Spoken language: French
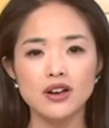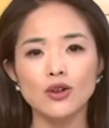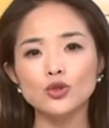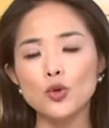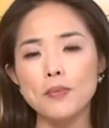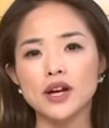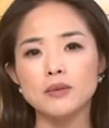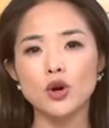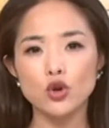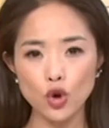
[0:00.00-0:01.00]
Quant au
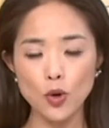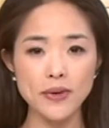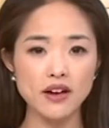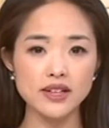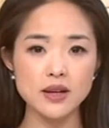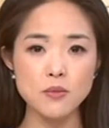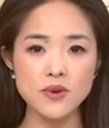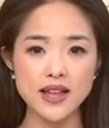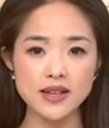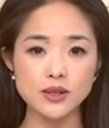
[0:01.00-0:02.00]
Parlement européen, il
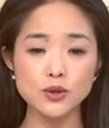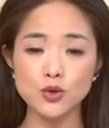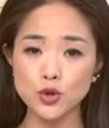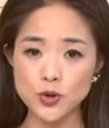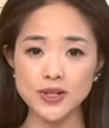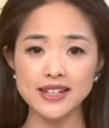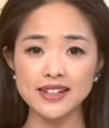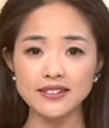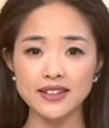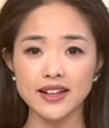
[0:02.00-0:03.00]
menace de geler
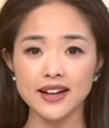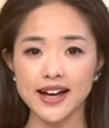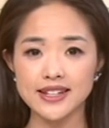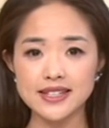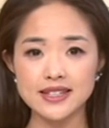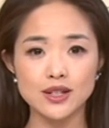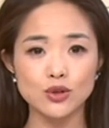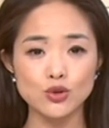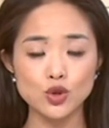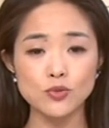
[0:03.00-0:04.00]
l'intégralité
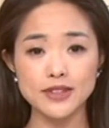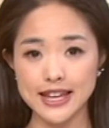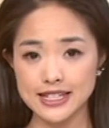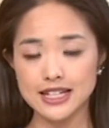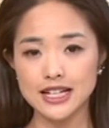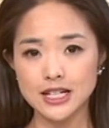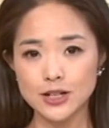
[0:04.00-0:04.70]
de son aide.